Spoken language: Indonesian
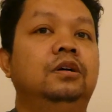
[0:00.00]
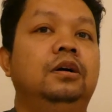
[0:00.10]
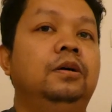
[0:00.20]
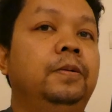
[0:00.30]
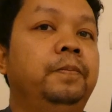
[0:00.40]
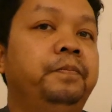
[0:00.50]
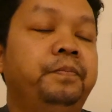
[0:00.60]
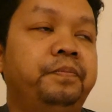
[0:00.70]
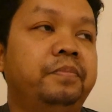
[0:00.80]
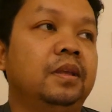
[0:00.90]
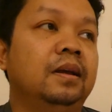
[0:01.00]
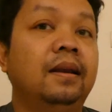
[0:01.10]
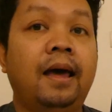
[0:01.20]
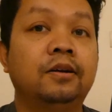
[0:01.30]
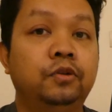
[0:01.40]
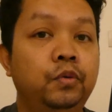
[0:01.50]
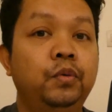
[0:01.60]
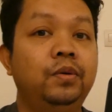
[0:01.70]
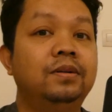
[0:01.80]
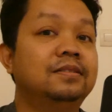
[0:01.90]
um,
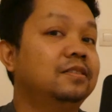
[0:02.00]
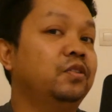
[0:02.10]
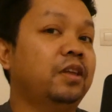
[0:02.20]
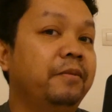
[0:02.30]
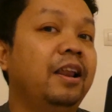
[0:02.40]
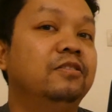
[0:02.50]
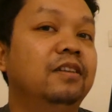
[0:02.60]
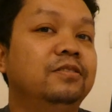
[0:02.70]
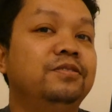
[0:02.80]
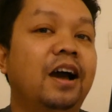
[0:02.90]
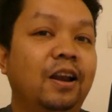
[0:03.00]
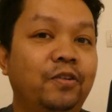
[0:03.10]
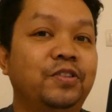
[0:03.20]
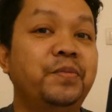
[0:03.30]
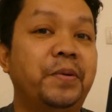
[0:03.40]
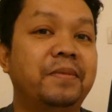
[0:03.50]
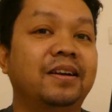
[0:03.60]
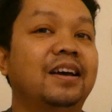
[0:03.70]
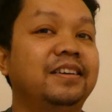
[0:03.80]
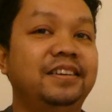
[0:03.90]
lagu terutama lagu-lagu galau itu
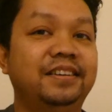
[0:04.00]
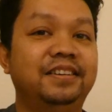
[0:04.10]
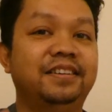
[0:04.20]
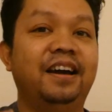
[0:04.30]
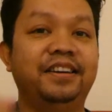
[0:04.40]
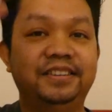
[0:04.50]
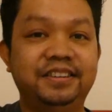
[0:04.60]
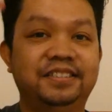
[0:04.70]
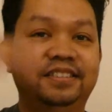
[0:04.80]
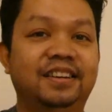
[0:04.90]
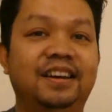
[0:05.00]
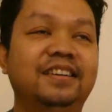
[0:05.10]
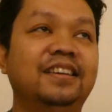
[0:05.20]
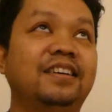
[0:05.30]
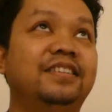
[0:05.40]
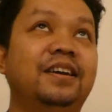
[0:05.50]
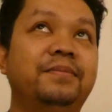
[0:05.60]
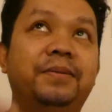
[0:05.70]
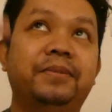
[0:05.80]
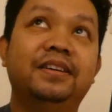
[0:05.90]
memang lagi high in eh, lagi
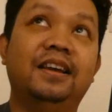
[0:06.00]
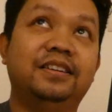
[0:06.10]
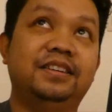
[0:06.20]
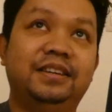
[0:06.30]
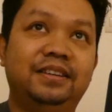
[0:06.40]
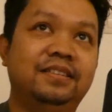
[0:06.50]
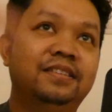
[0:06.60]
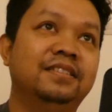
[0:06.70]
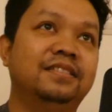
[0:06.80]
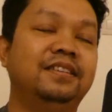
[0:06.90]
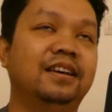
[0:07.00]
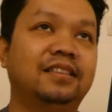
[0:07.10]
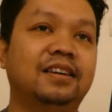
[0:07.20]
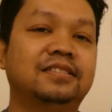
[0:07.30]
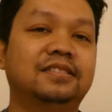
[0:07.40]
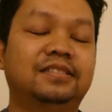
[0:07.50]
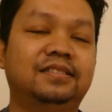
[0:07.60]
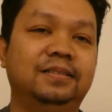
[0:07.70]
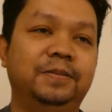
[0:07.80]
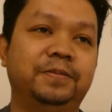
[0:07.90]
apa namanya lagi di
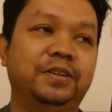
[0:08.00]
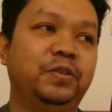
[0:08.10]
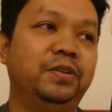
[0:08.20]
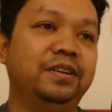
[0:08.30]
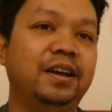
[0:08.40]
atas um, gitu loh